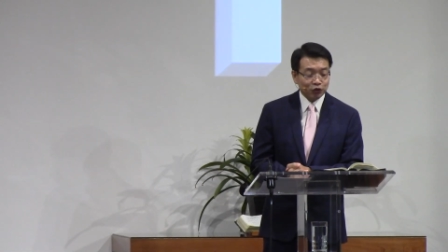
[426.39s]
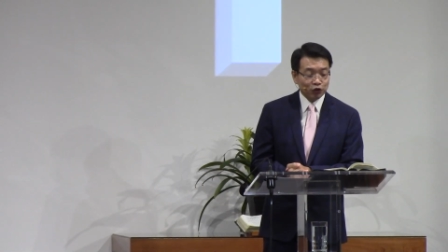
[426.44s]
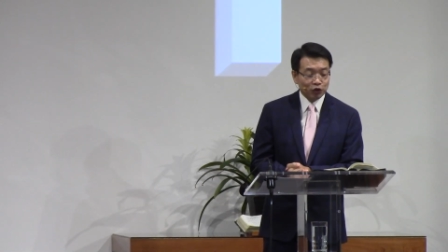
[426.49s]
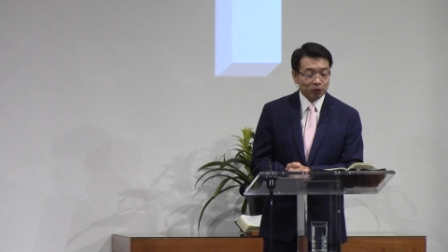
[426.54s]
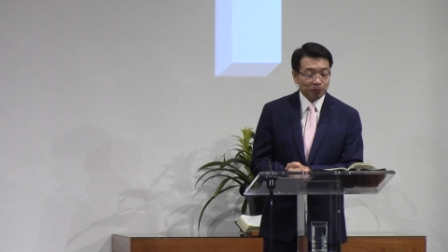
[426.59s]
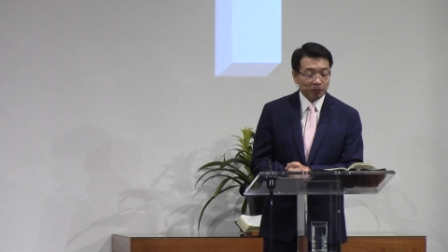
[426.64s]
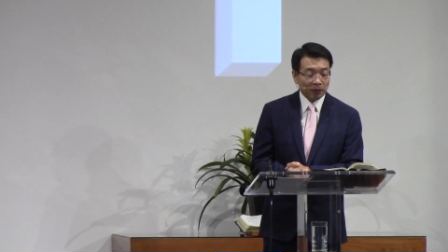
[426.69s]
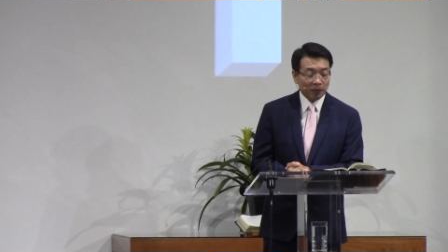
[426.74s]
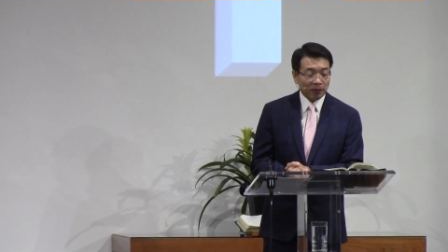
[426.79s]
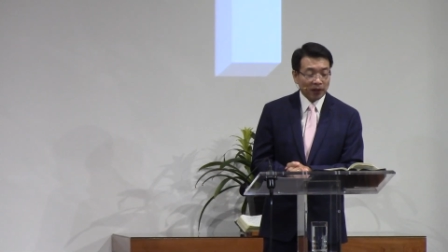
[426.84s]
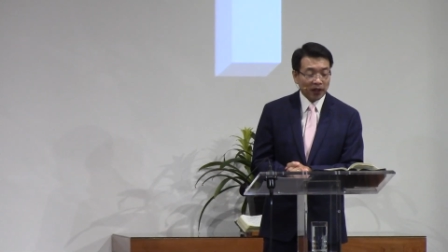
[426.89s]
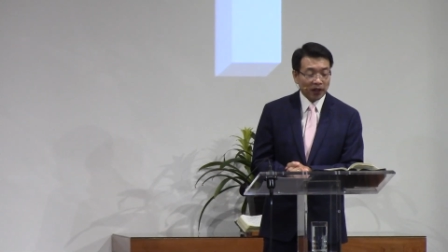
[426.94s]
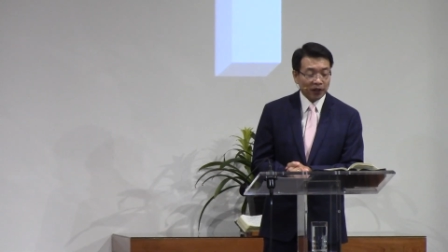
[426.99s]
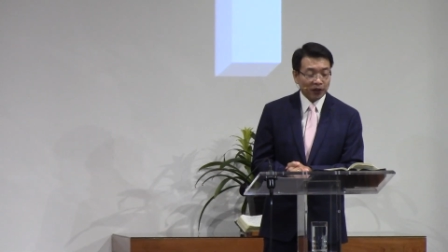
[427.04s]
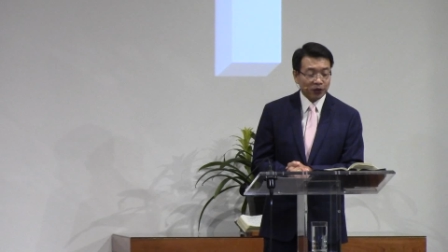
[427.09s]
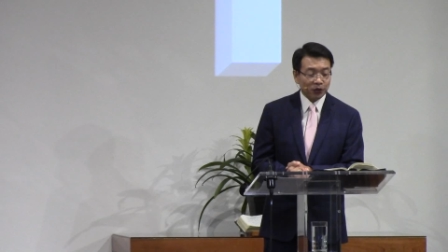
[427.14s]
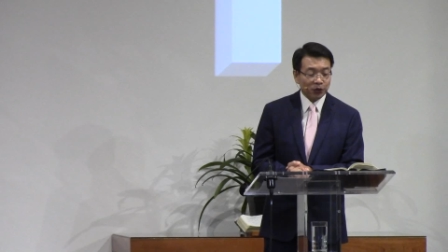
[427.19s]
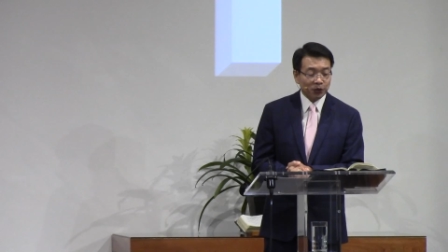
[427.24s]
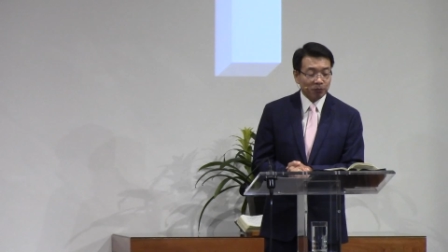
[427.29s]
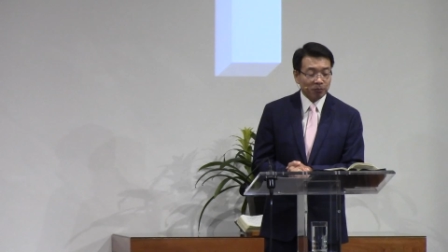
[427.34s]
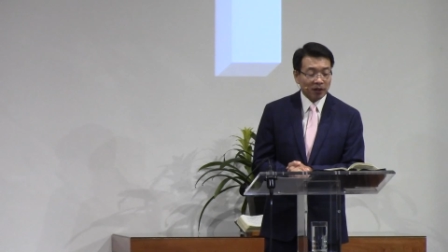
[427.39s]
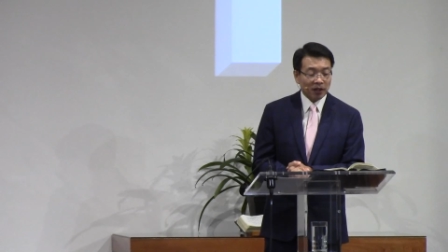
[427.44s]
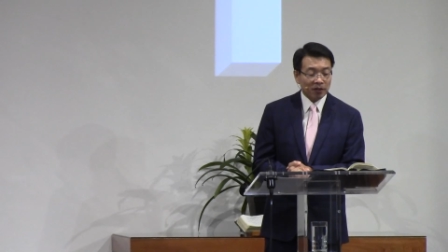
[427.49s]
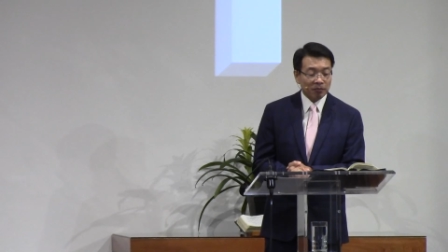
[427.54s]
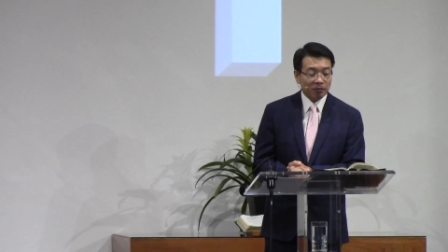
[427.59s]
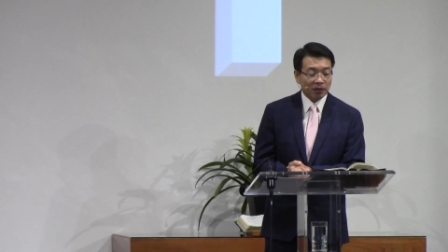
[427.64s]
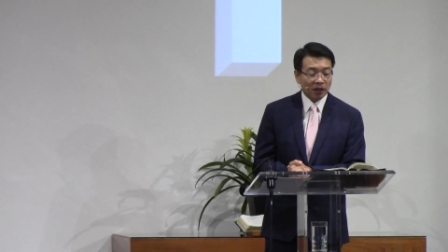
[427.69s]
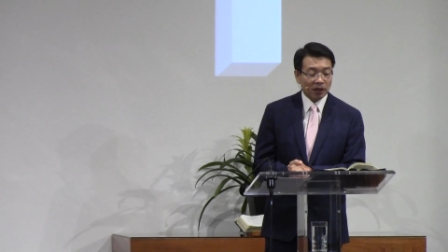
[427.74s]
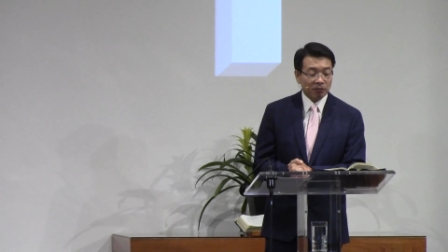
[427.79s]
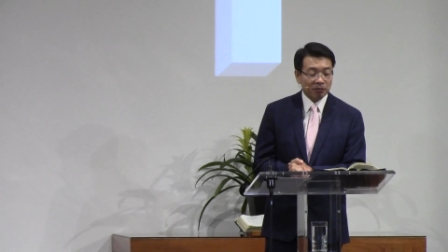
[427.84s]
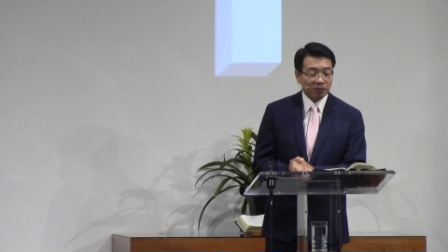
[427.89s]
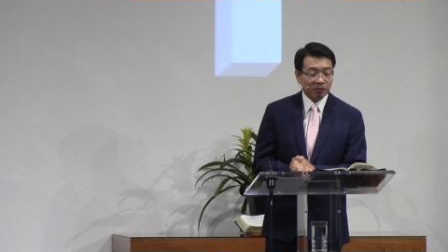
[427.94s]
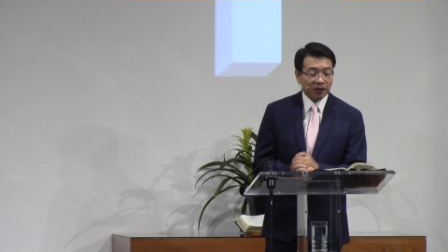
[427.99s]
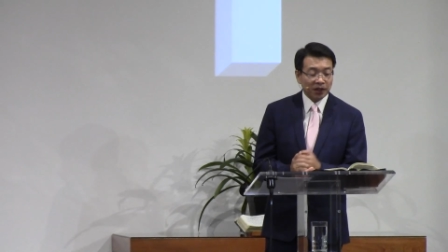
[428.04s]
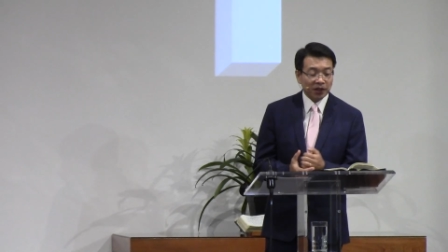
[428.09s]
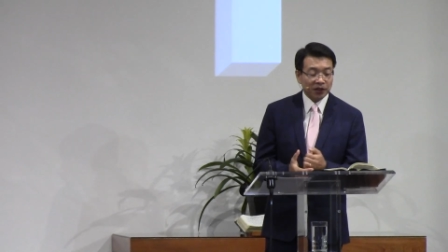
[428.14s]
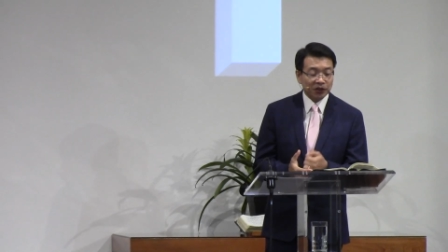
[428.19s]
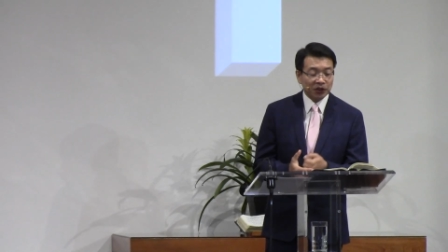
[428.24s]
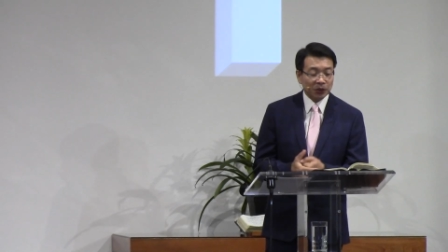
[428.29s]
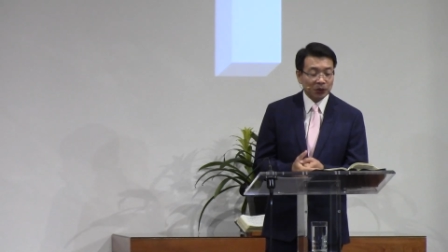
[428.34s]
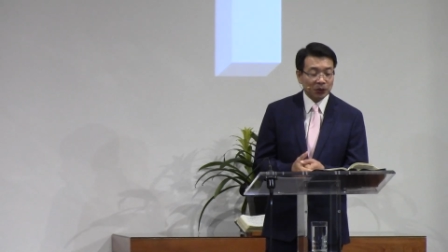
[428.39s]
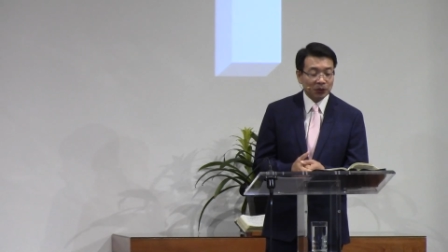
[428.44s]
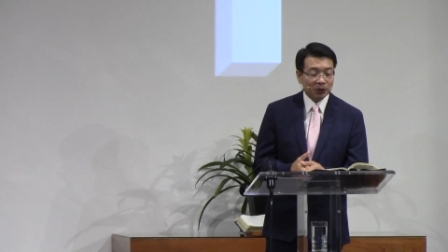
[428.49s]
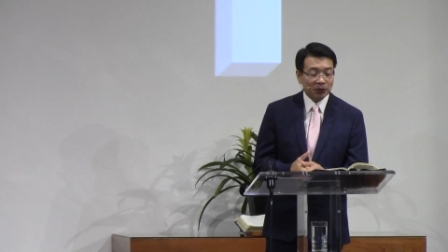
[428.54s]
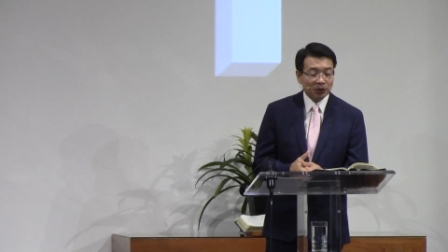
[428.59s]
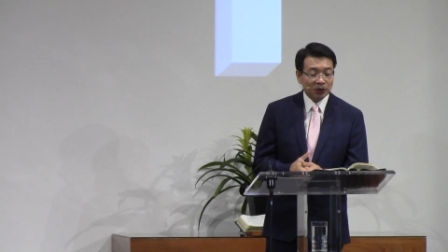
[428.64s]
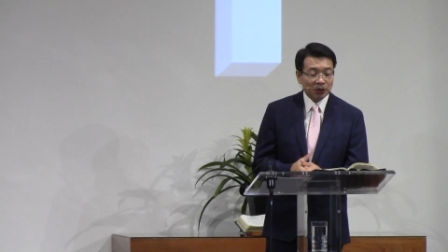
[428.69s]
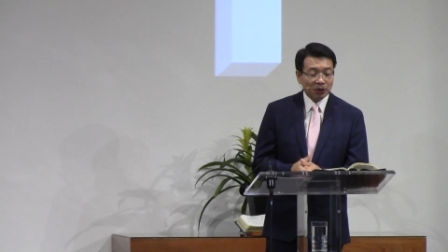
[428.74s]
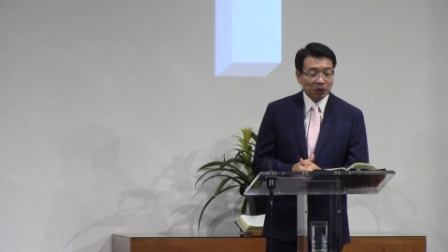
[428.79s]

율법의 행위로 말미암음이 아니요